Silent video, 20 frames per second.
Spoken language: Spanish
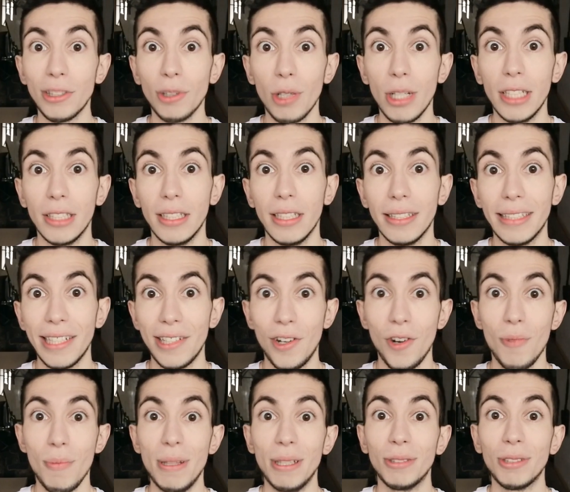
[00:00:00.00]
adolescente
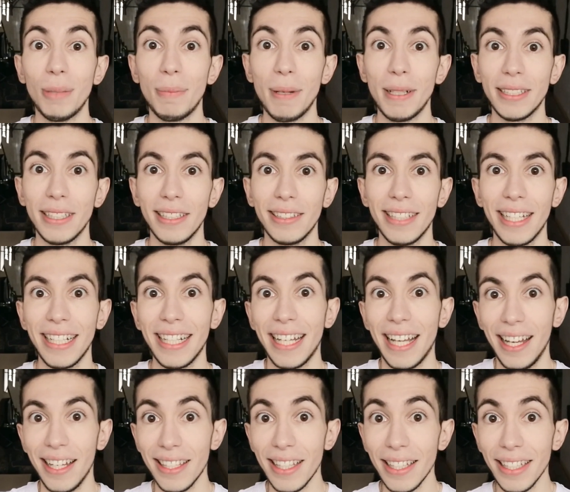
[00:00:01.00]
comenzó a presentar
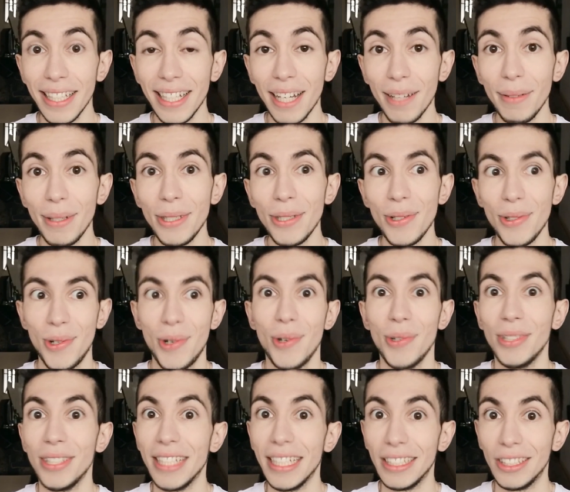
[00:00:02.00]
caída de cabello
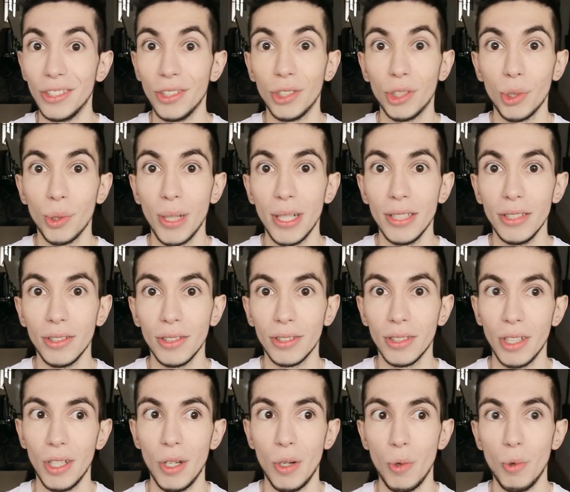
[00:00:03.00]
con 18
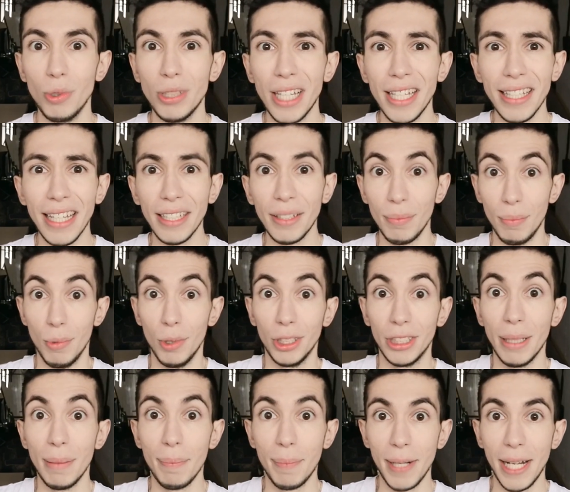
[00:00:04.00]
años, una edad
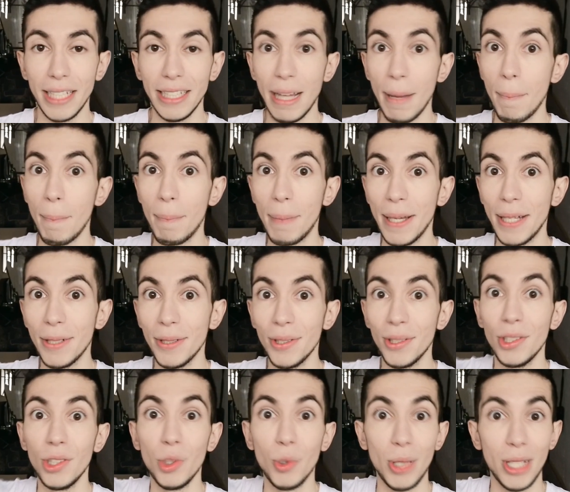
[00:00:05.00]
muy temprana,
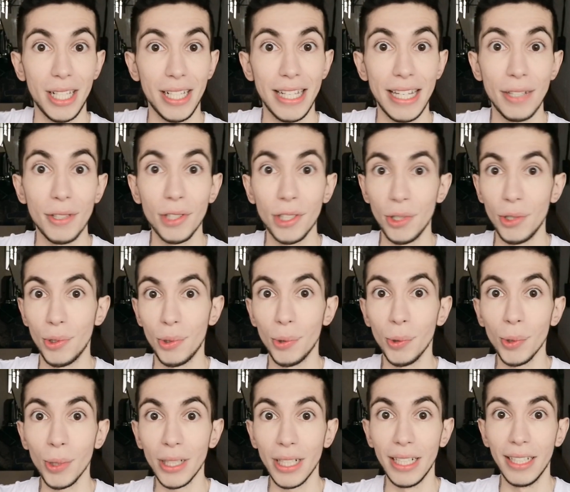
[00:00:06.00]
pero no es raro que
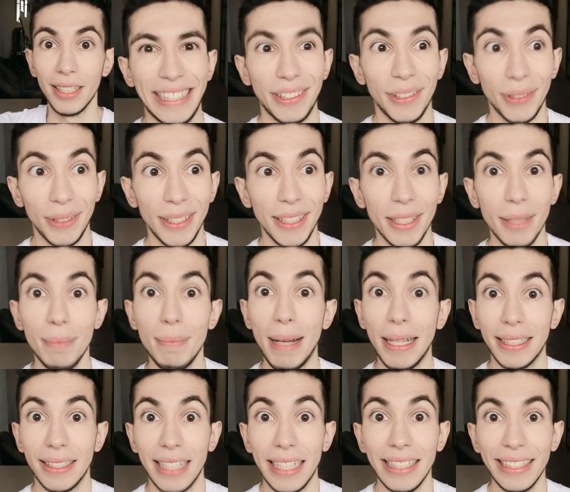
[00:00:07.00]
ocurra. Eso sí,
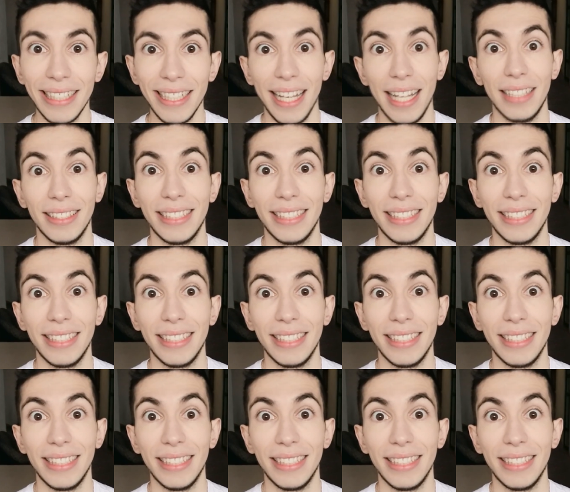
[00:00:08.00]
bastante